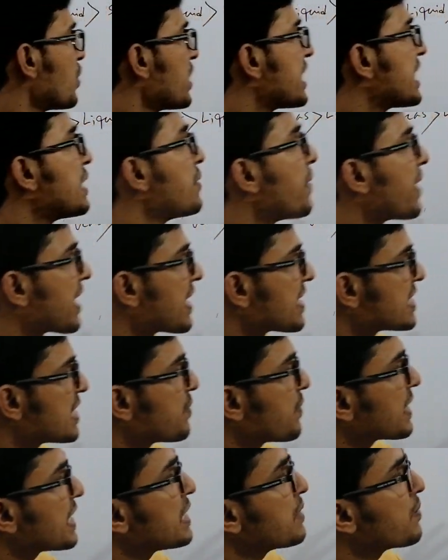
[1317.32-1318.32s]
উনি কি
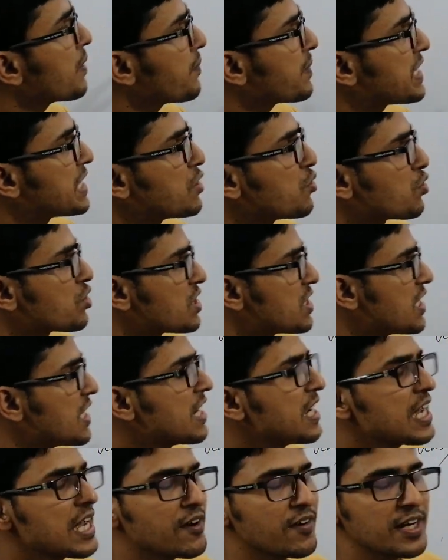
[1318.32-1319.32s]
বানাচ্ছেন বা কীভাবে কী হচ্ছে
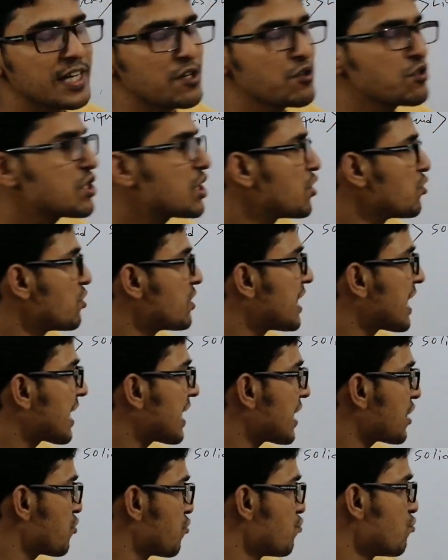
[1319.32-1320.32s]
এগুলো কিছুই কিন্তু
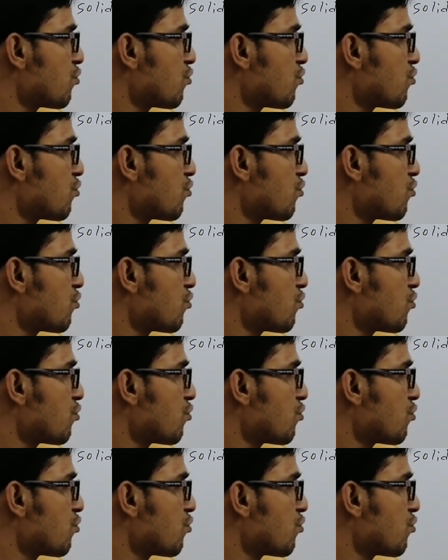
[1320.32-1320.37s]
দেখার